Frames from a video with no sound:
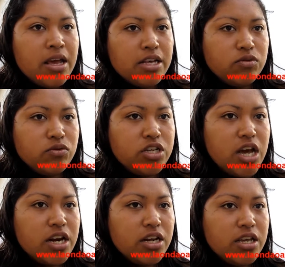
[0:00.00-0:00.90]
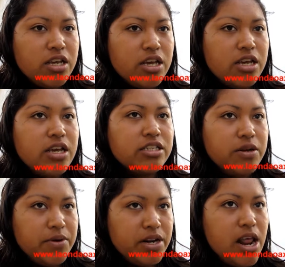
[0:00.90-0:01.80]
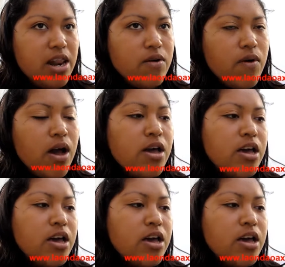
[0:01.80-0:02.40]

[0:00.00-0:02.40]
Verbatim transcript: escuchar y escribir la lengua.